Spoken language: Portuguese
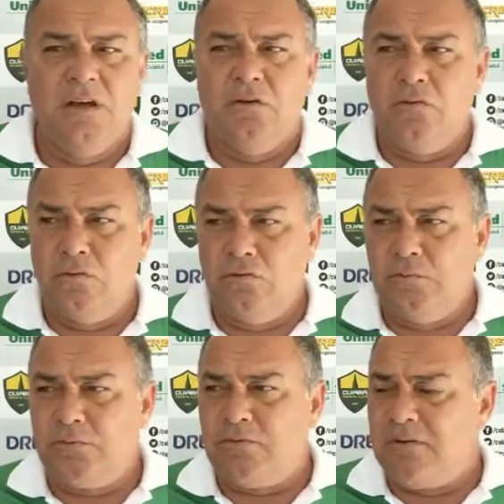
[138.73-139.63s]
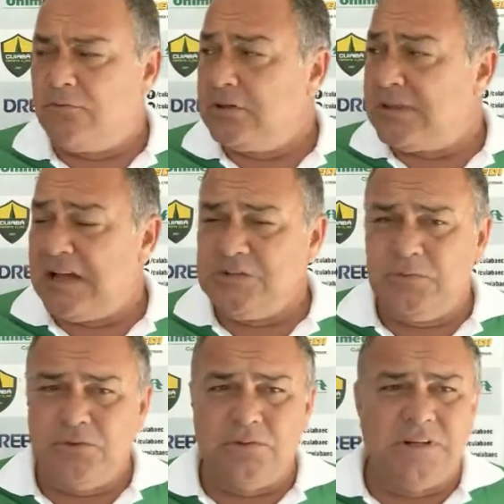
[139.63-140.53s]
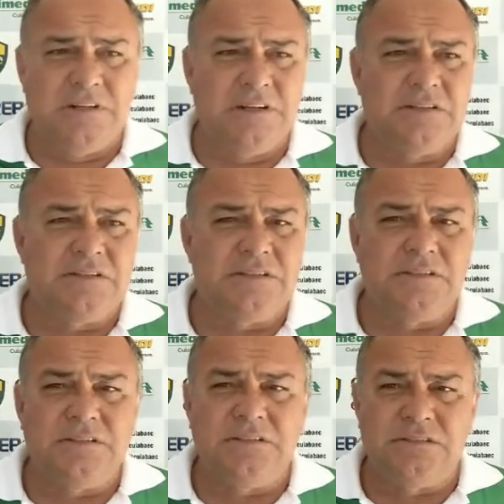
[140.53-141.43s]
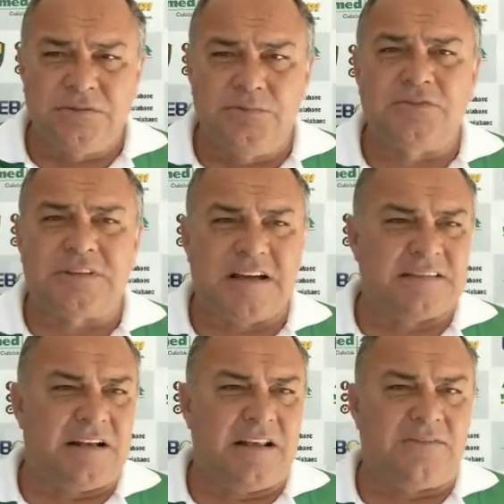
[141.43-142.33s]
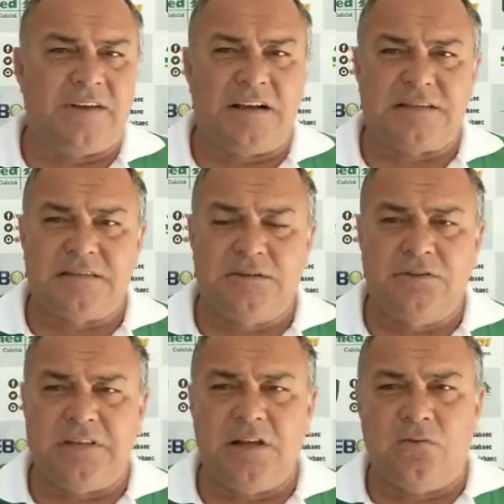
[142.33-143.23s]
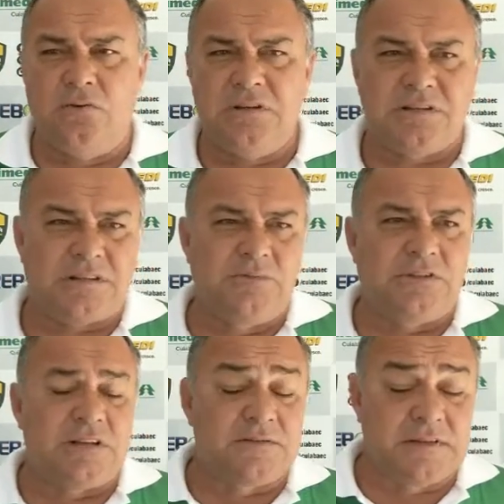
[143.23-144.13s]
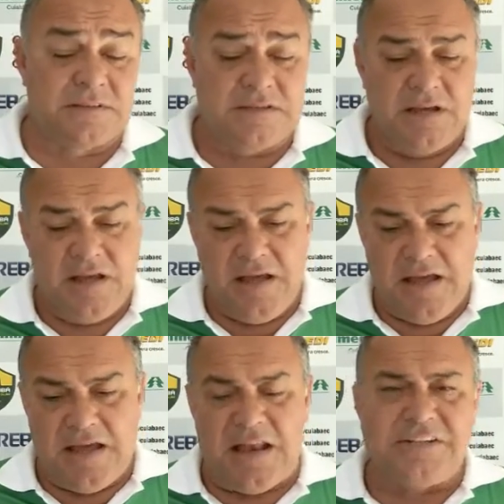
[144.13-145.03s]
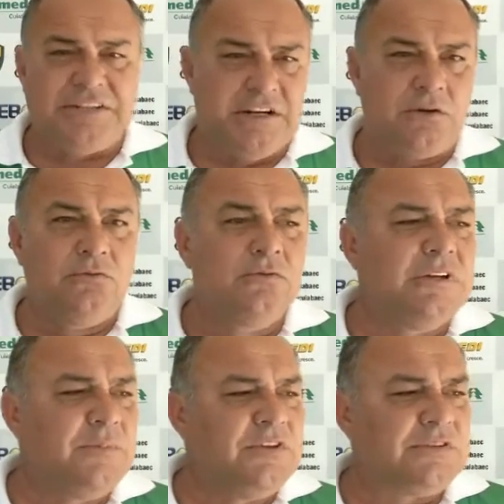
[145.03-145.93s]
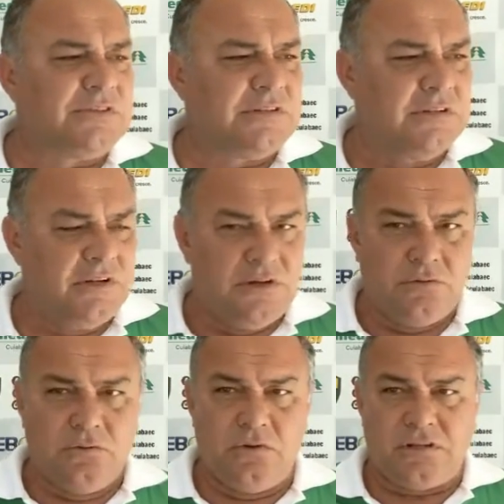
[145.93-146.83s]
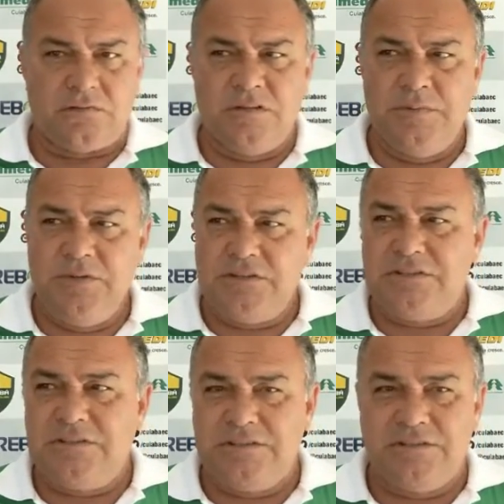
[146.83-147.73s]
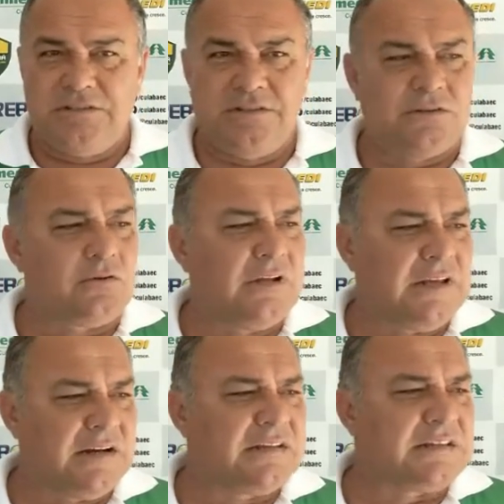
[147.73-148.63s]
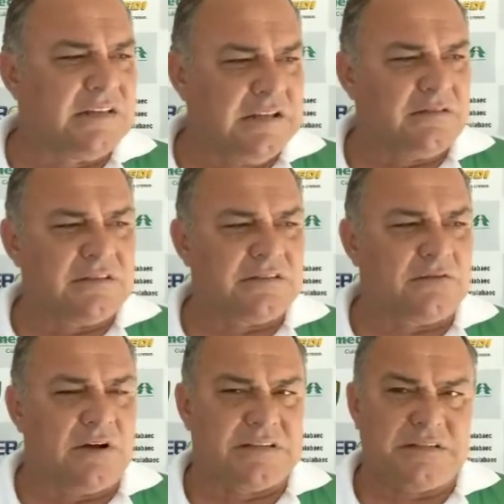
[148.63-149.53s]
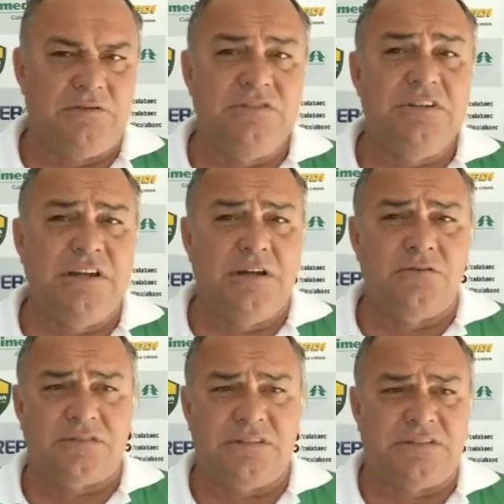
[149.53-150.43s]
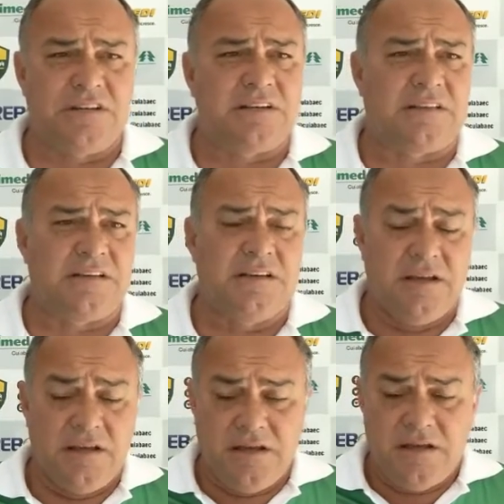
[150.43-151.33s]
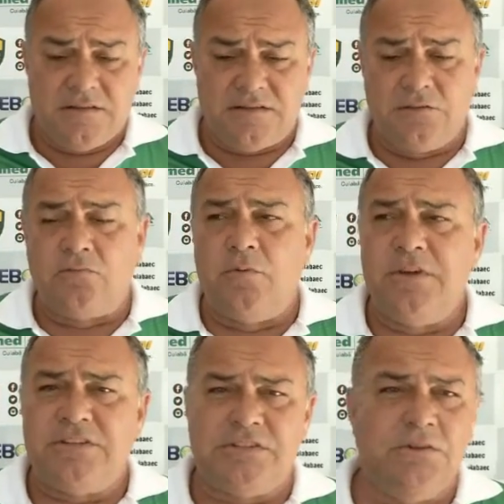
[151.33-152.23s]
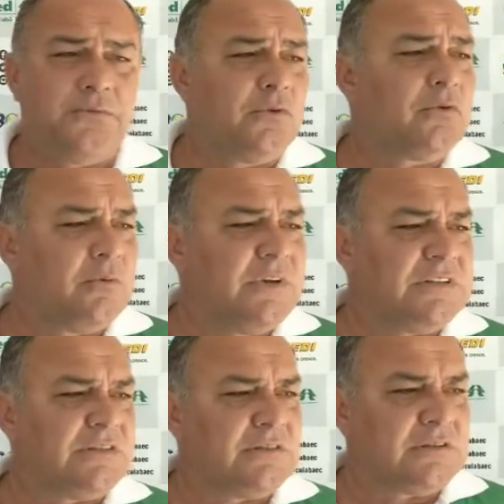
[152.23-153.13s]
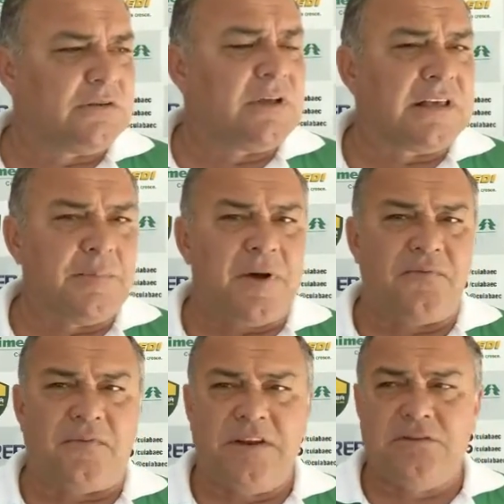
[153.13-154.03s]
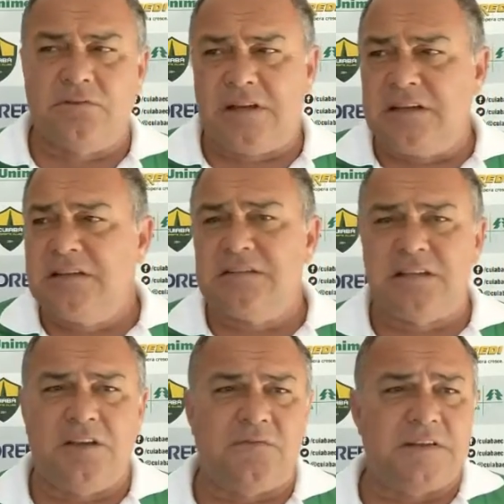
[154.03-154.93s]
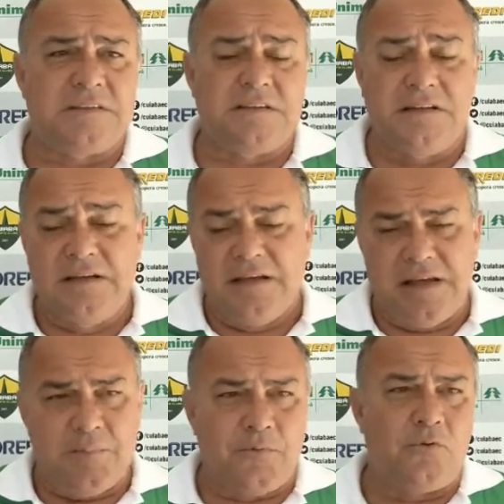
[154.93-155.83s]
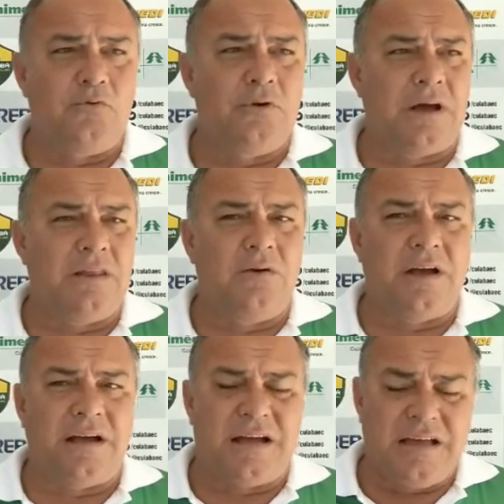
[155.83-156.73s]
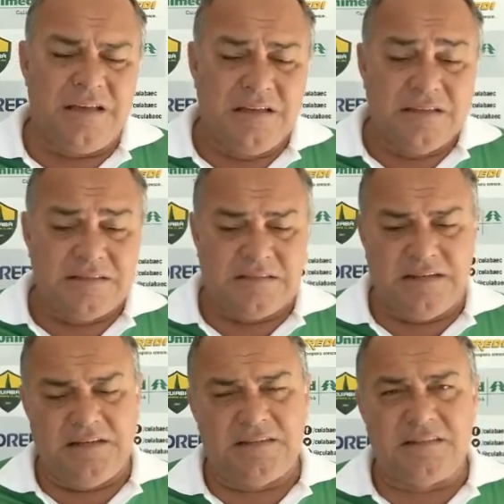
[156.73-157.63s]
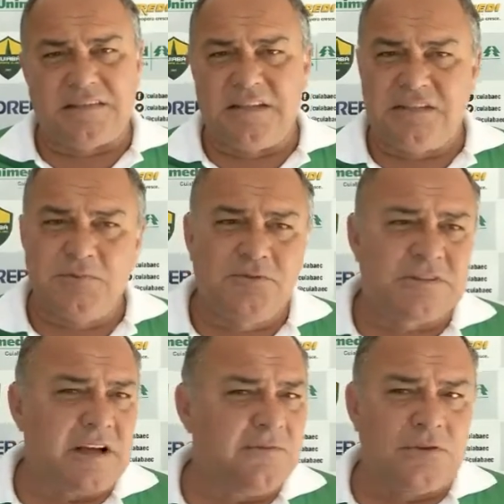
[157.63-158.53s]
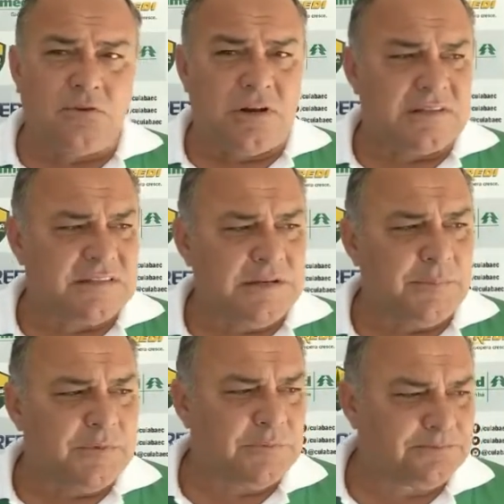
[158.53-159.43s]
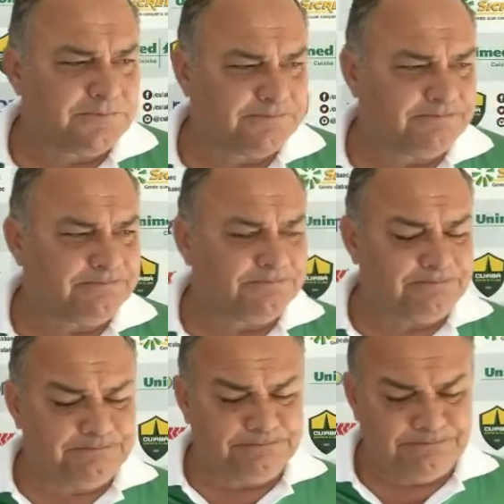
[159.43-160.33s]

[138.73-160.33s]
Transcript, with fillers: o grupo com uma vontade muito grande de buscar essa classificação e tem coisas que muitas vezes elas chegam no limite. O nosso limite de, de, de tolerância dentro da situação e de erros que tinha que ter sido cometido foram cometidos. Então daqui para frente o que, que a gente tem que fazer? É procurar não errar, ser insistente e buscar a vitória sempre. Nessa,